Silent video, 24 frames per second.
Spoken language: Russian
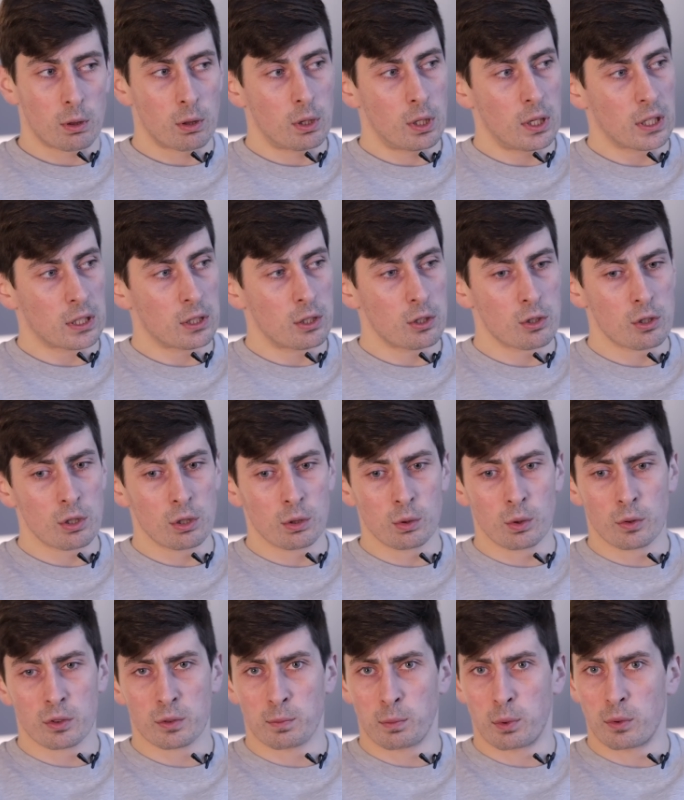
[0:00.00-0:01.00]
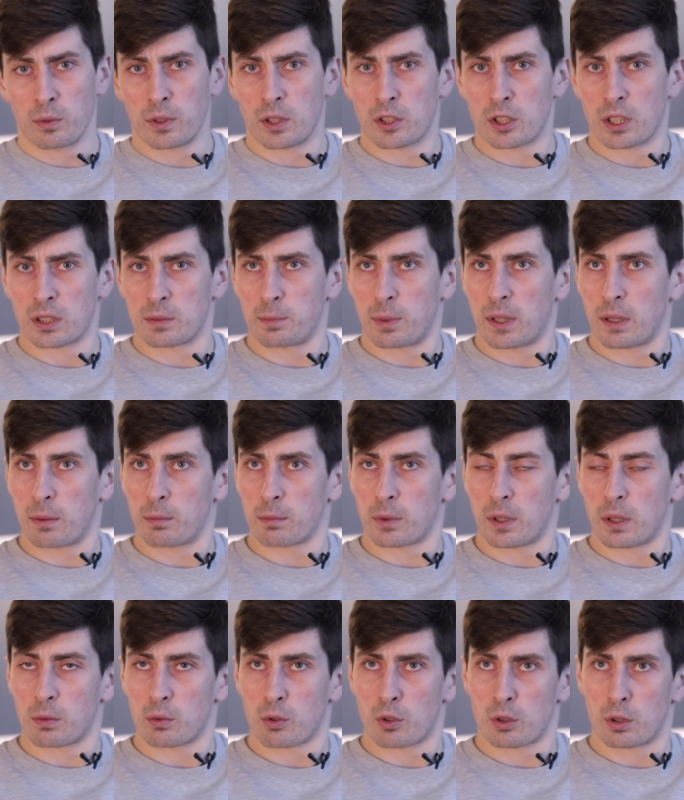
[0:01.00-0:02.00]
Так тяжело вспомнить сейчас прям,
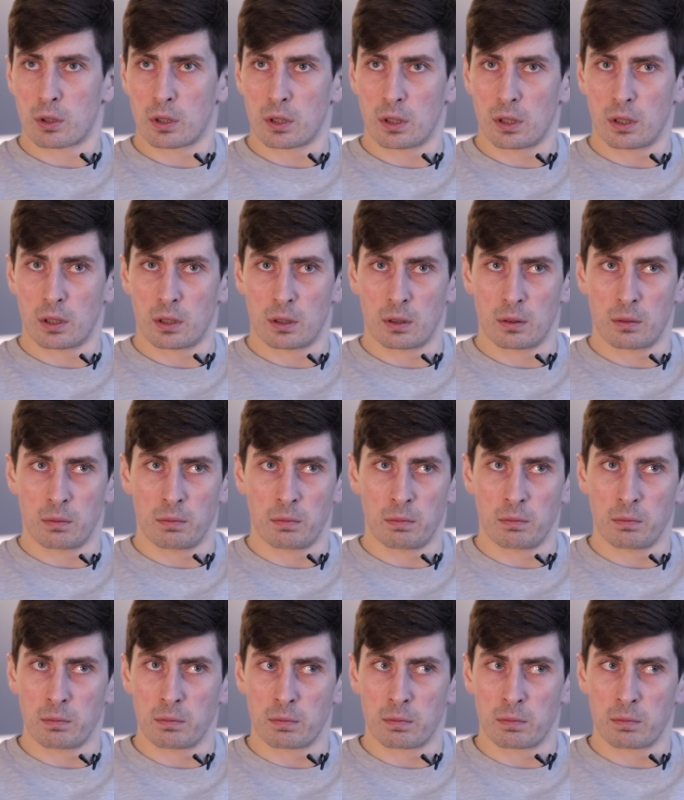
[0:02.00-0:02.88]
потому что